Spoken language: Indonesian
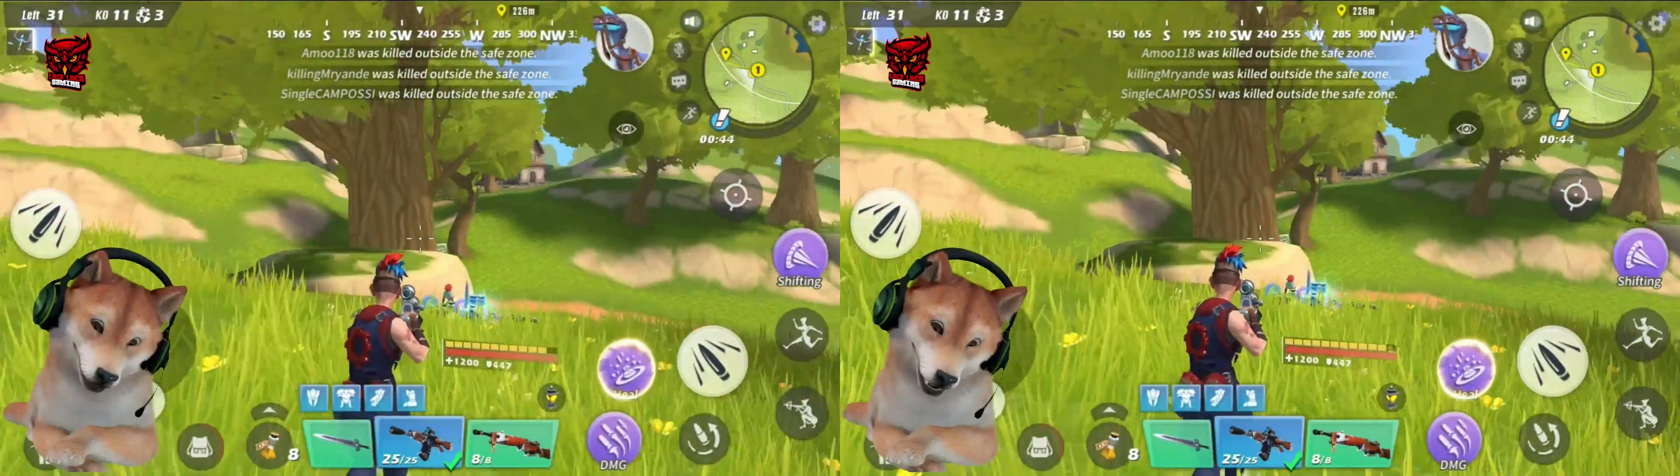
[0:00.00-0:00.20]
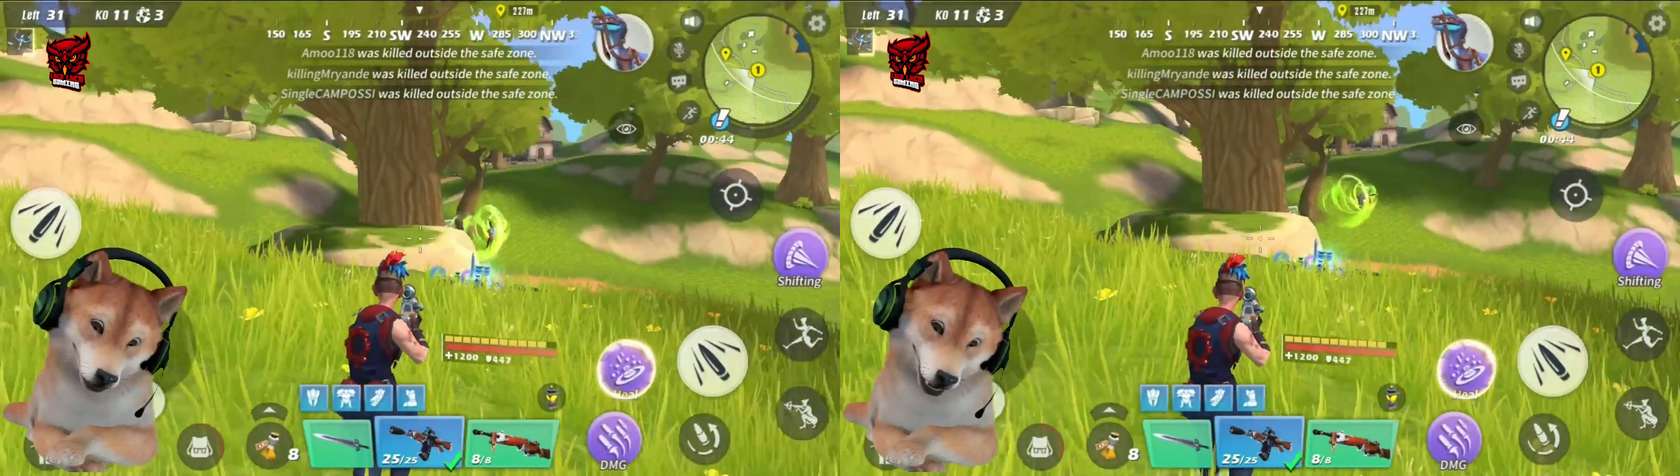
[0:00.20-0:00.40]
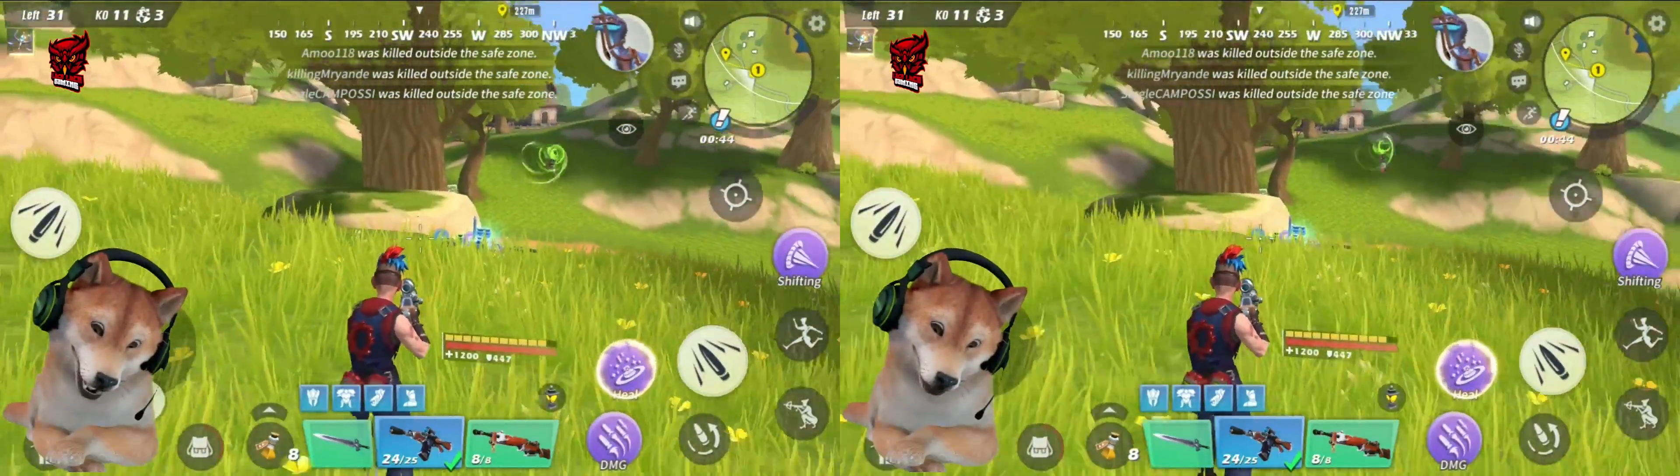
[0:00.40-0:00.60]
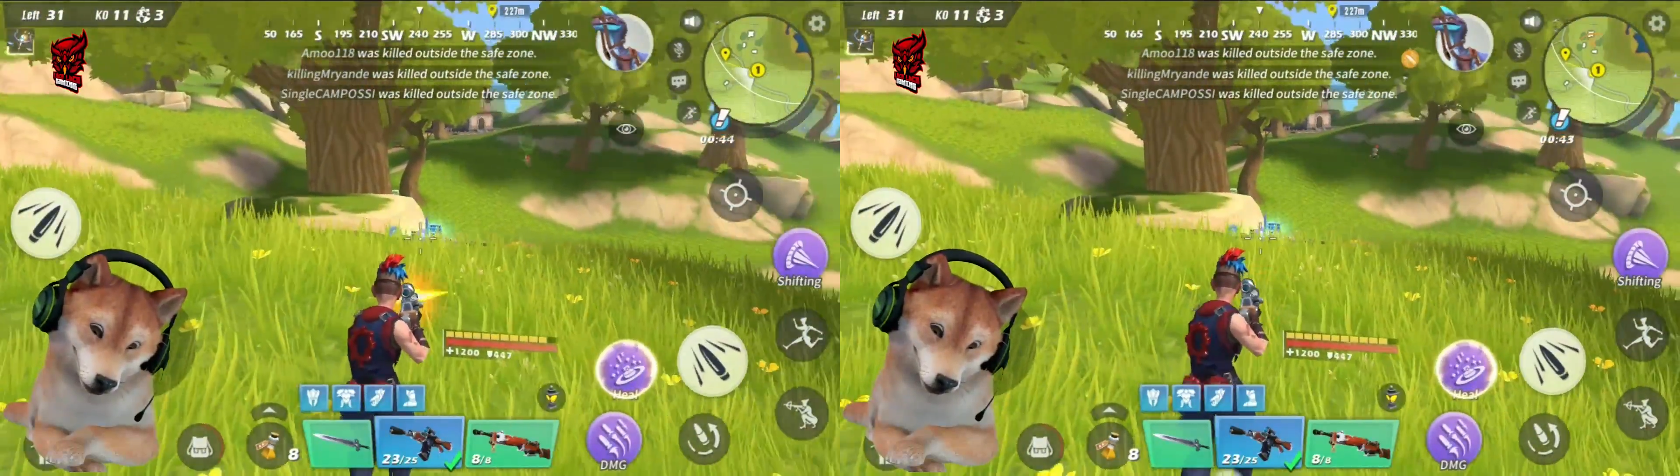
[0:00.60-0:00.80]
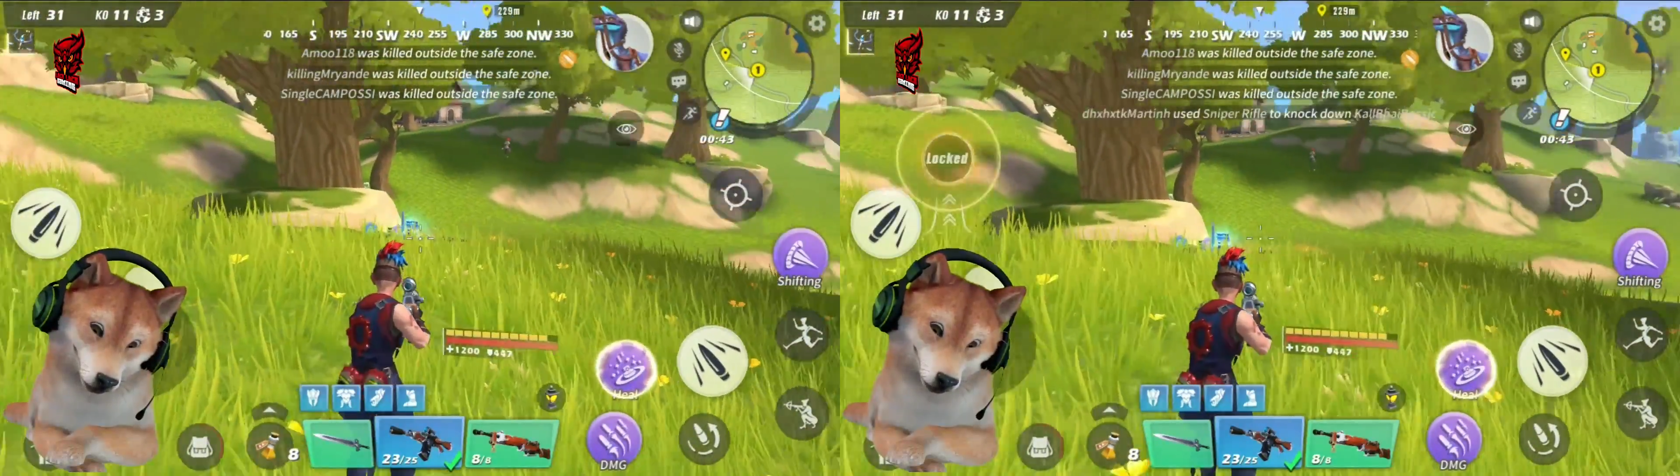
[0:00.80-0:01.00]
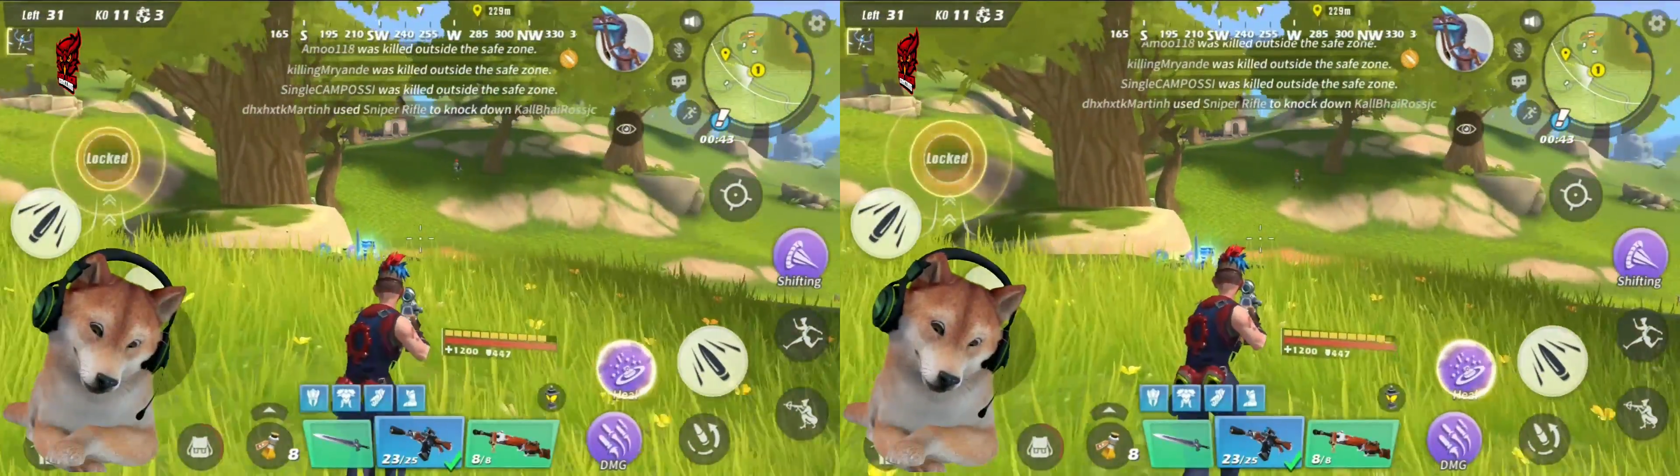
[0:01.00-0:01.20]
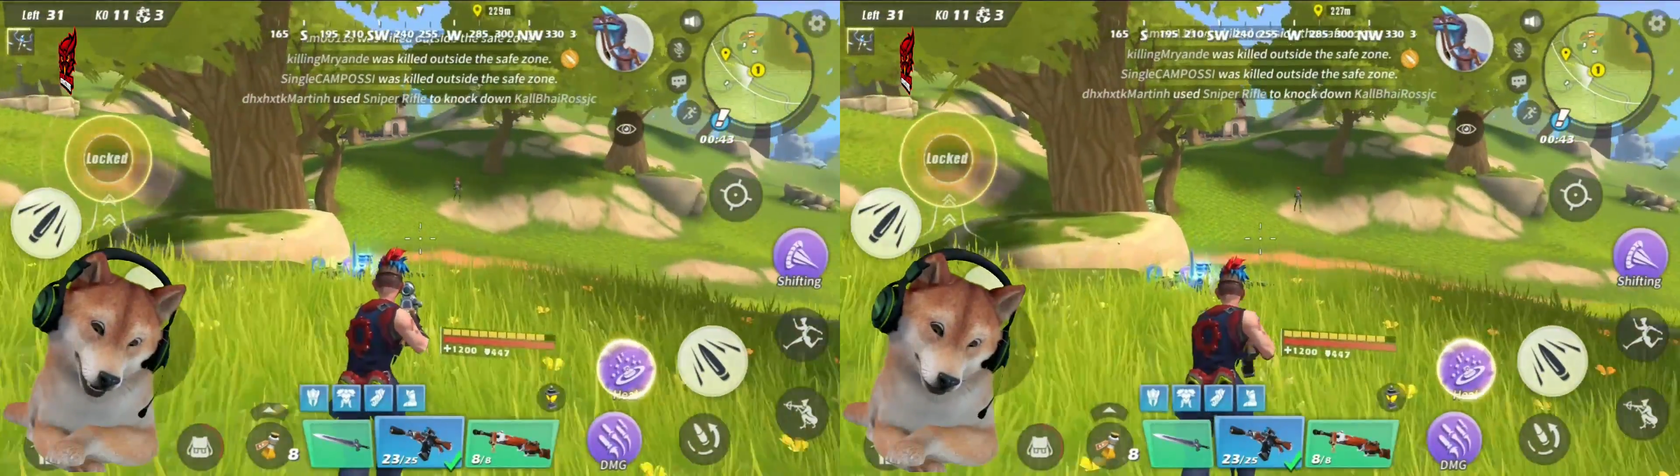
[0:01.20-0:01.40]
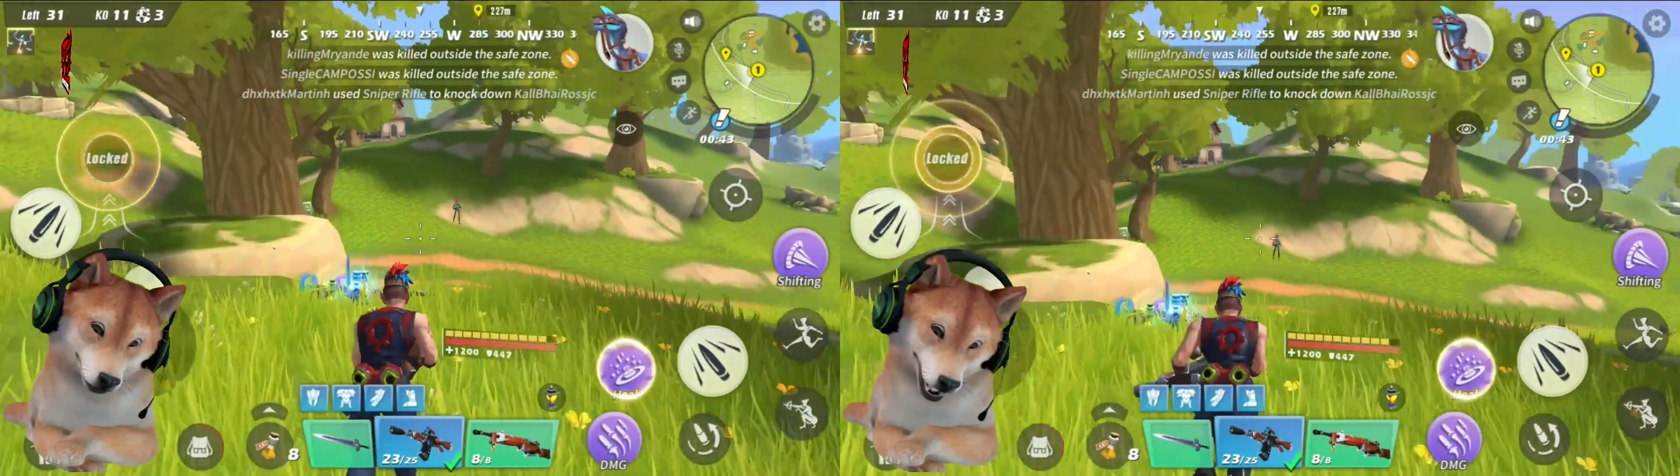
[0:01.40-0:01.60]
sini ada orang.
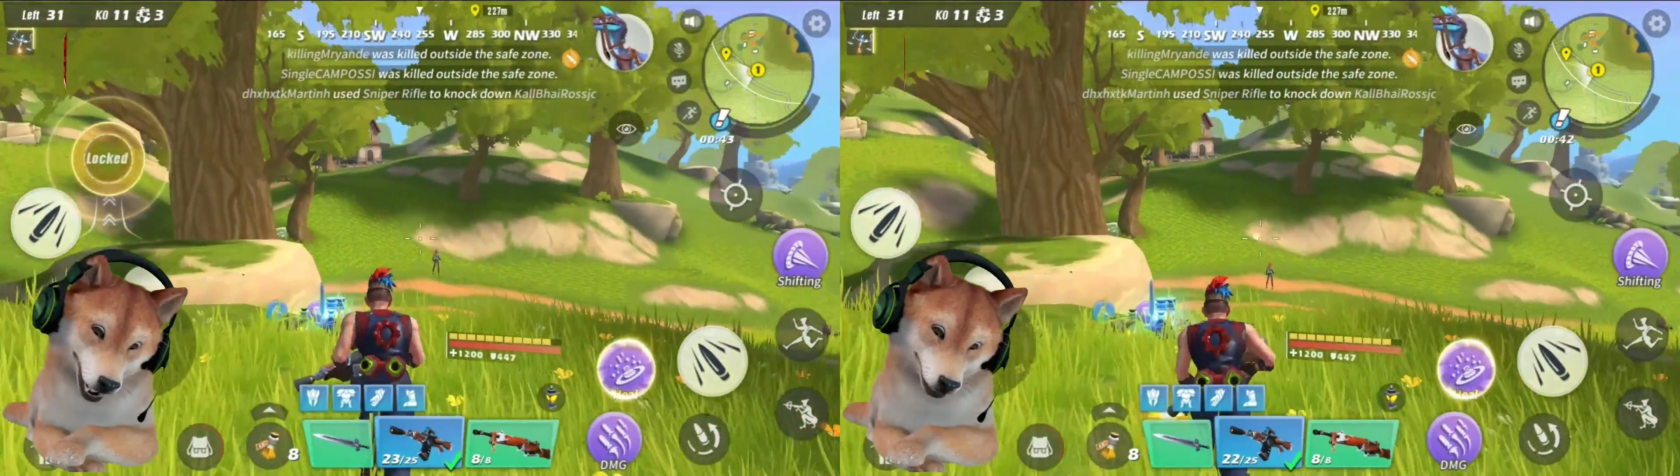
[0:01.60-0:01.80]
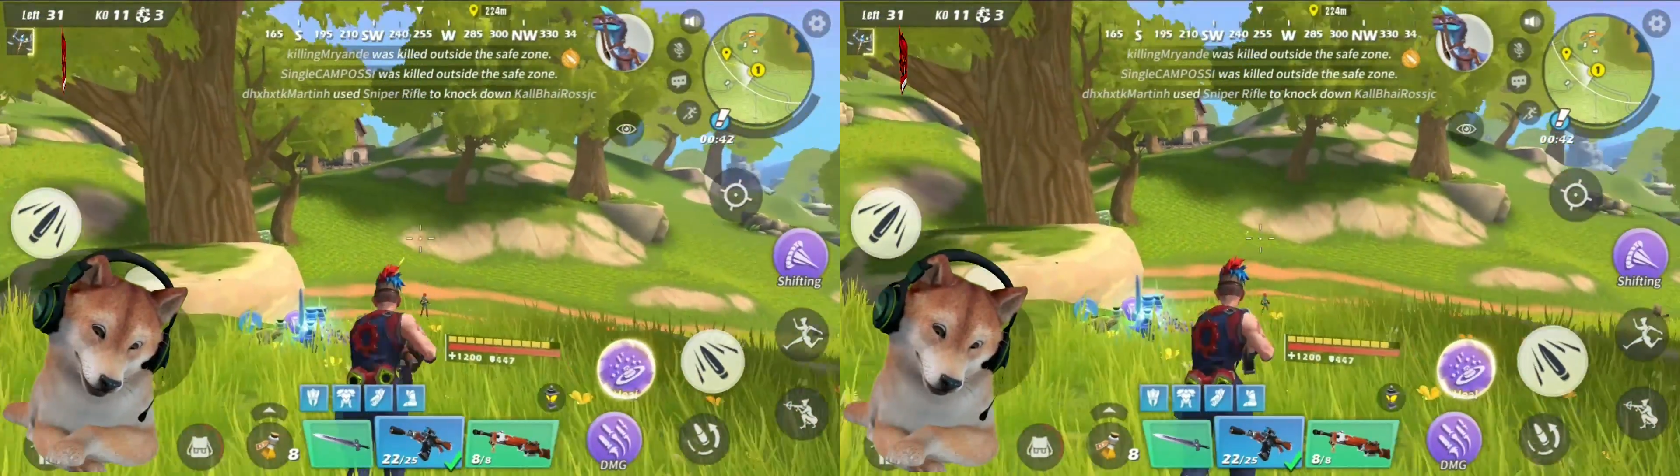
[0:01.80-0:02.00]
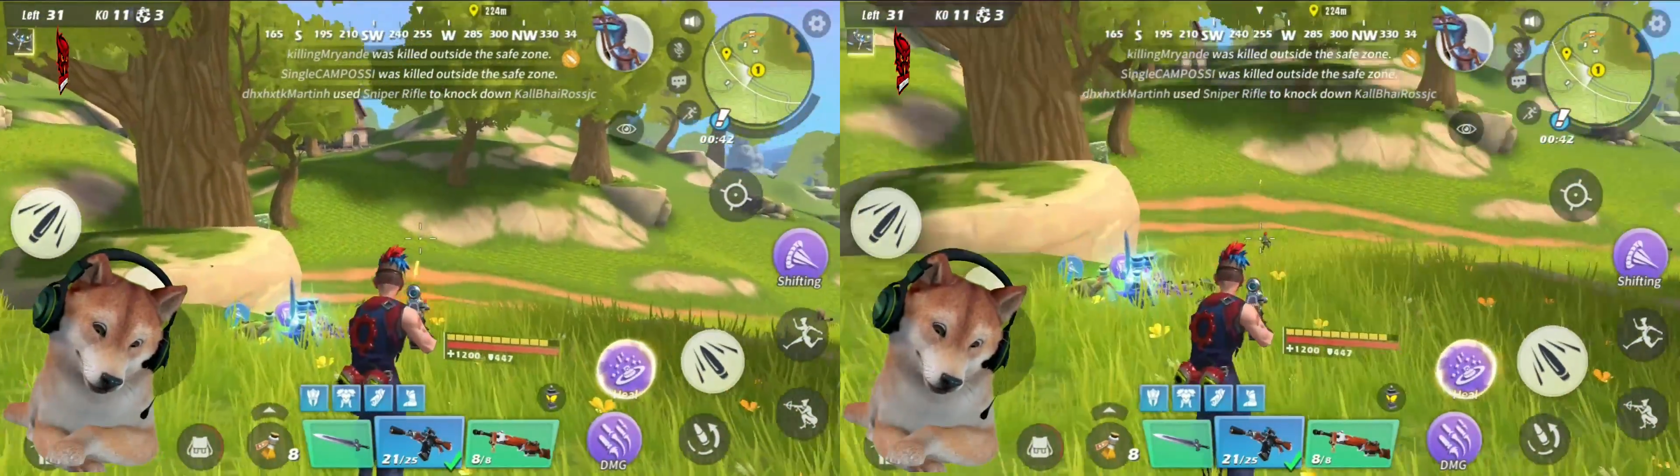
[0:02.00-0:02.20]
Uh, dia pergi.